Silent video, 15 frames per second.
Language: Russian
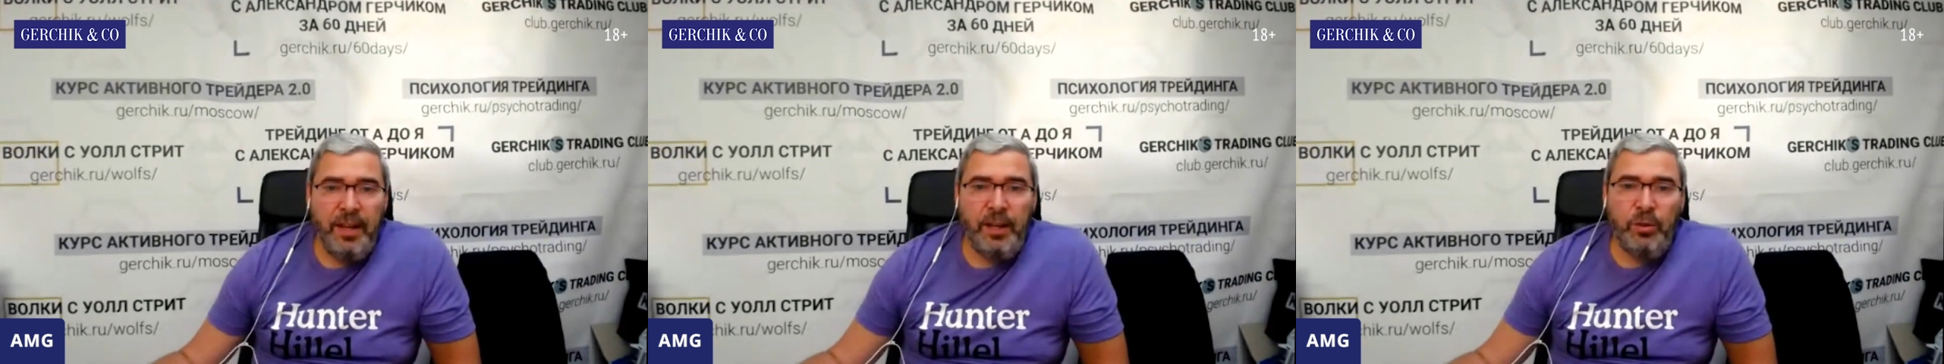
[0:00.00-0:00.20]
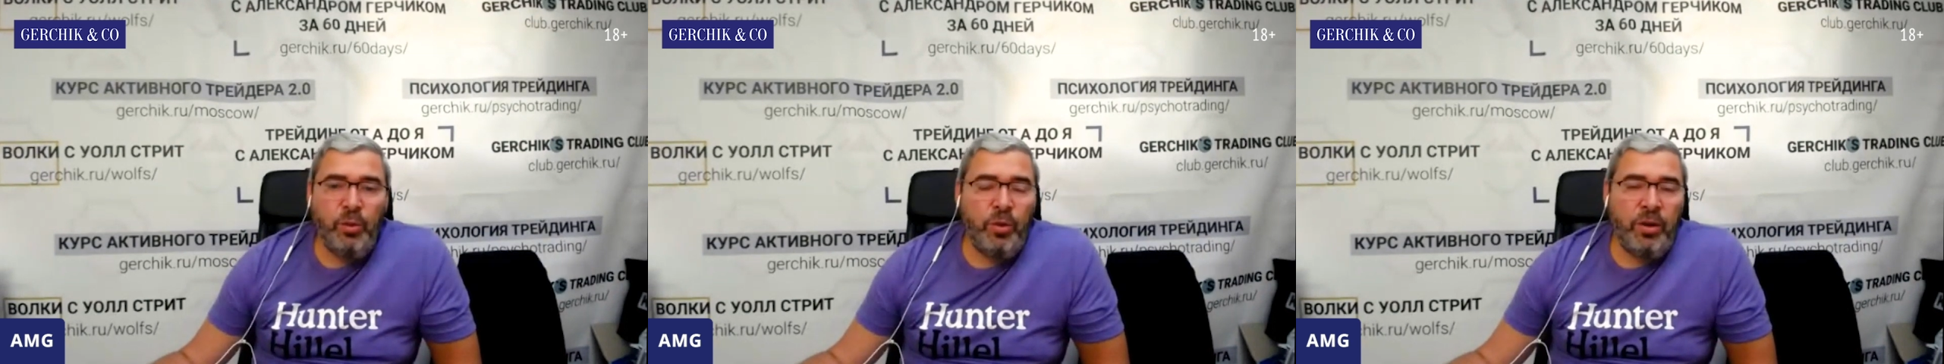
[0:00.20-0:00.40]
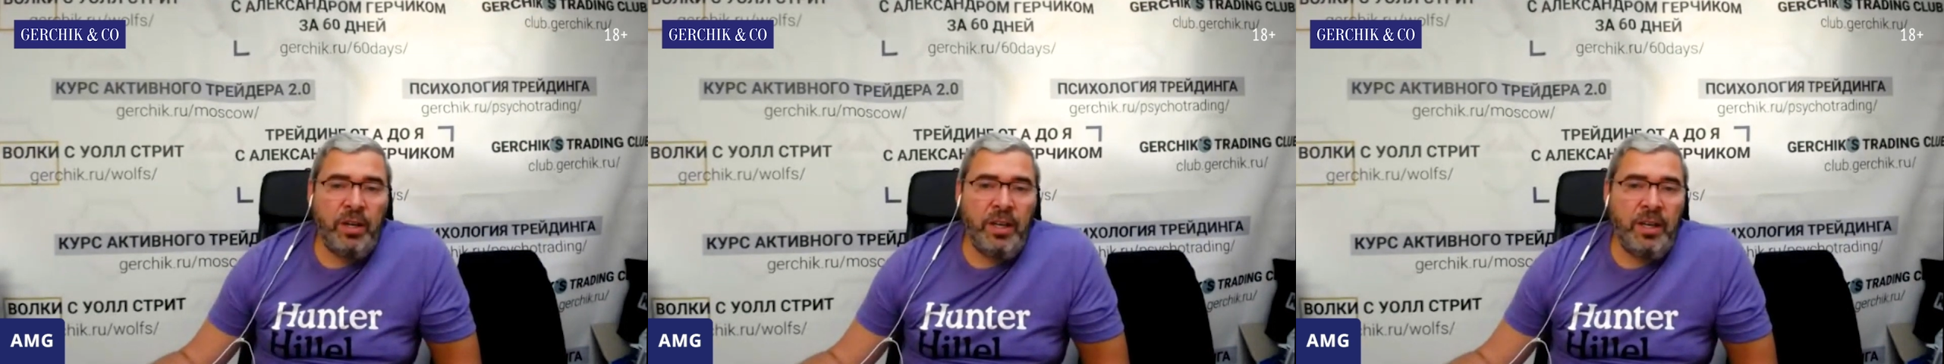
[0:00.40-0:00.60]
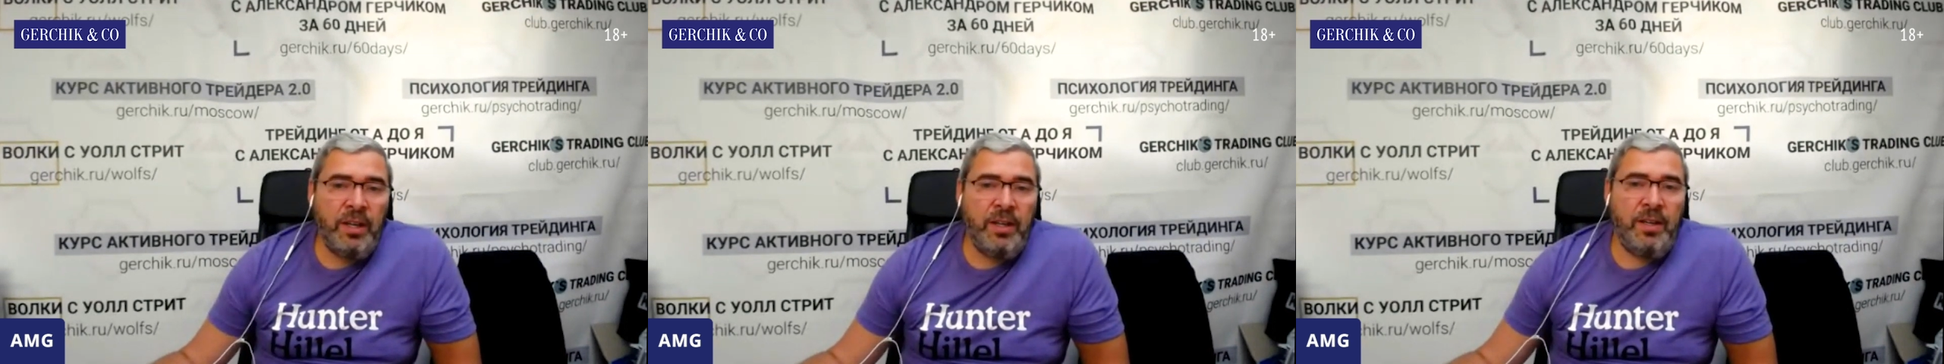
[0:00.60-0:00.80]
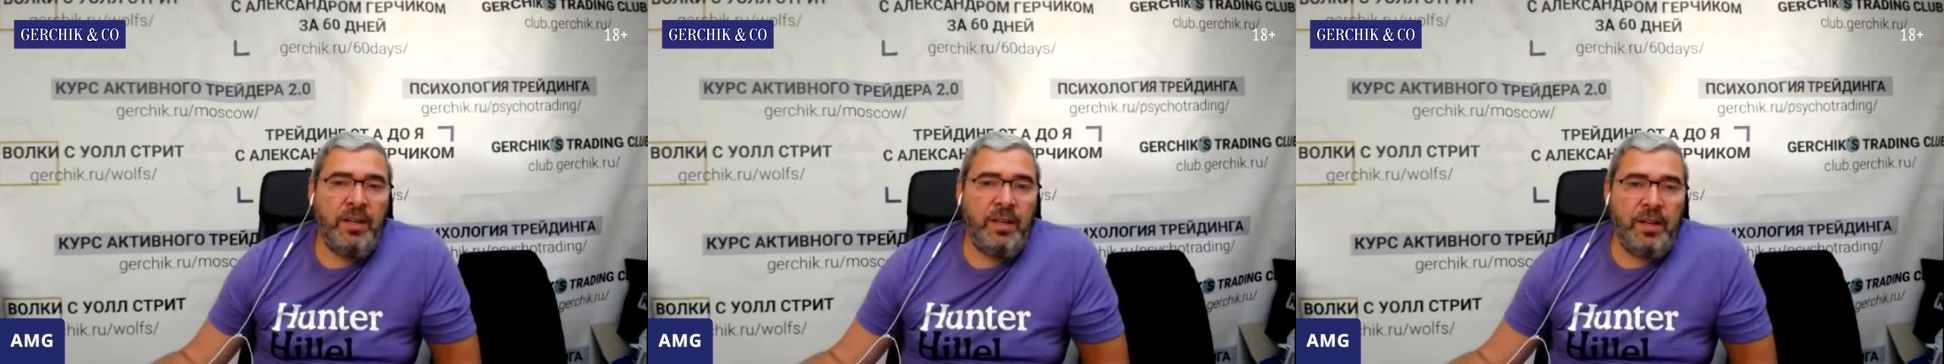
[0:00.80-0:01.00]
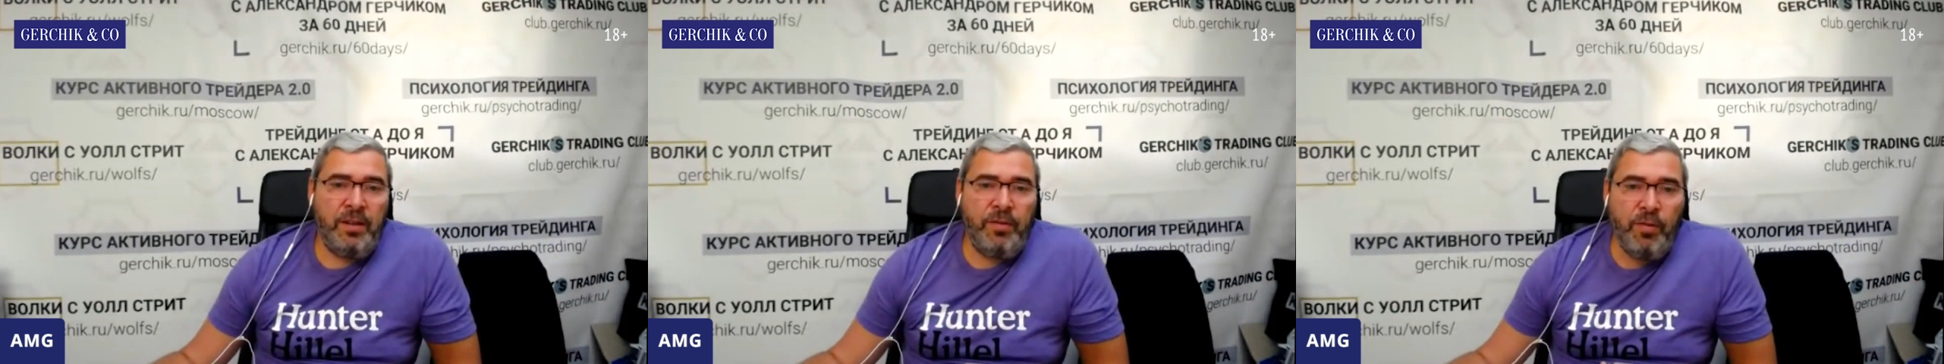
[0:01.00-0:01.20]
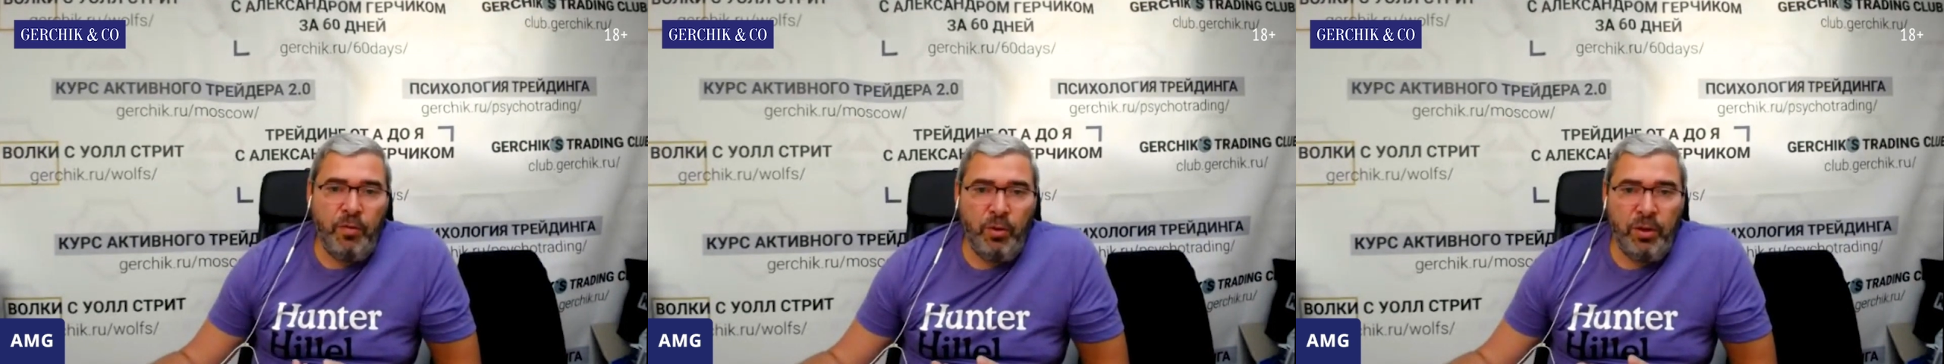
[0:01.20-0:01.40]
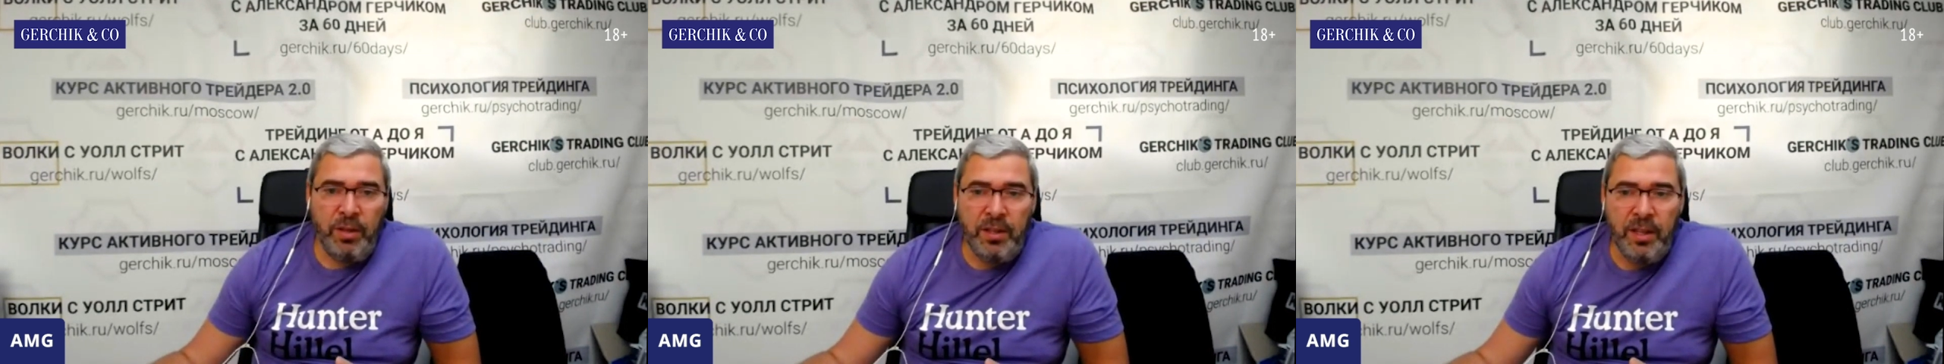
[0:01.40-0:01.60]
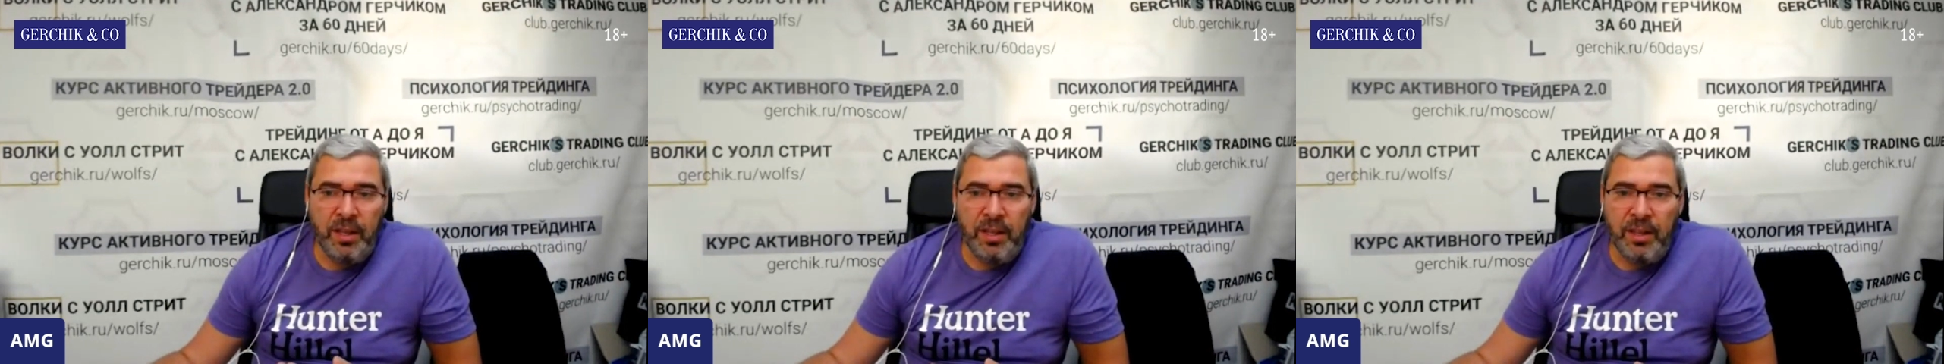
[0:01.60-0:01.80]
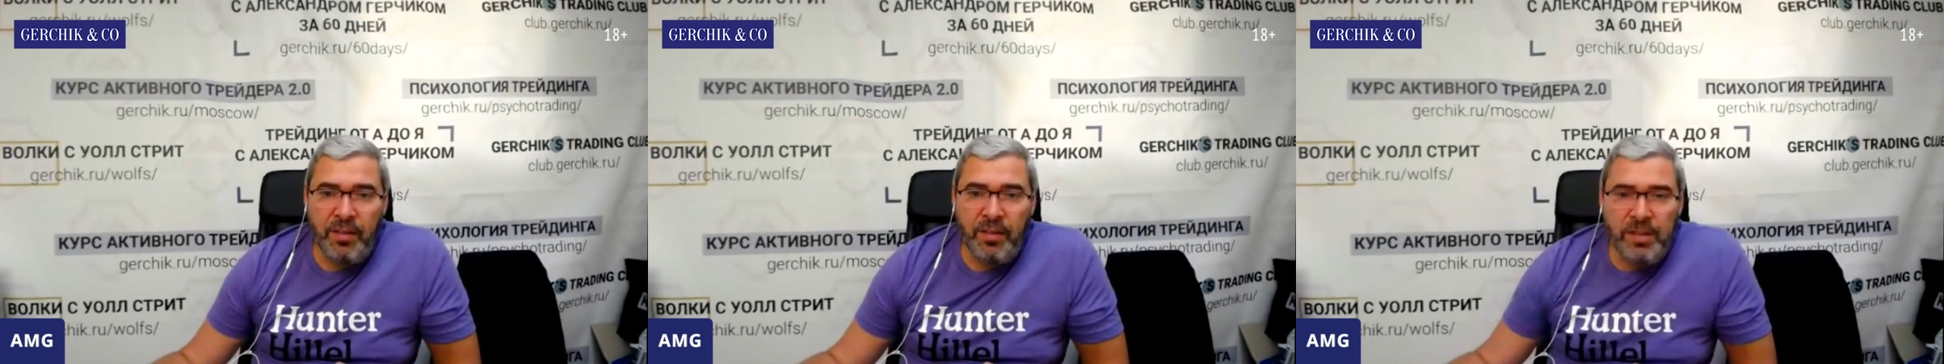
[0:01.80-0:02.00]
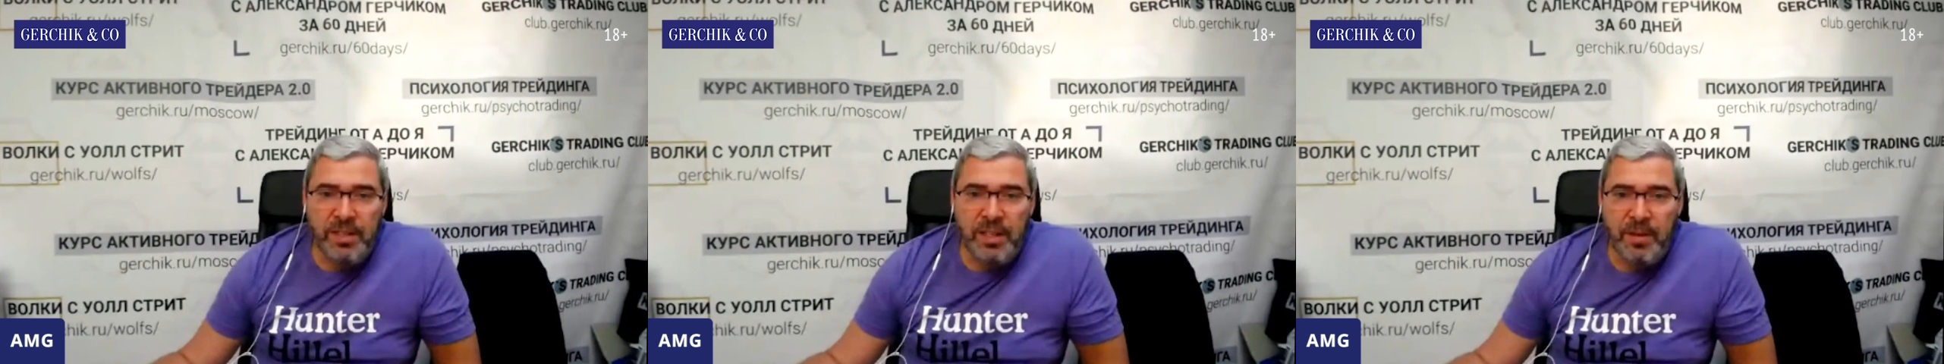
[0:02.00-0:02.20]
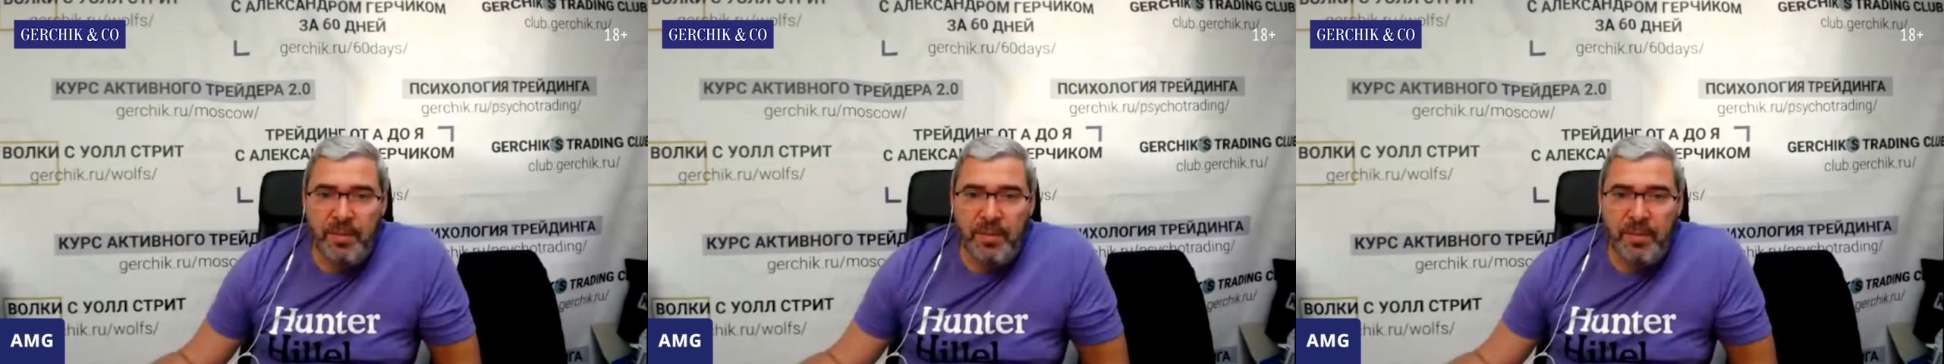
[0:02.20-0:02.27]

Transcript: которые э, выводят деньги на визы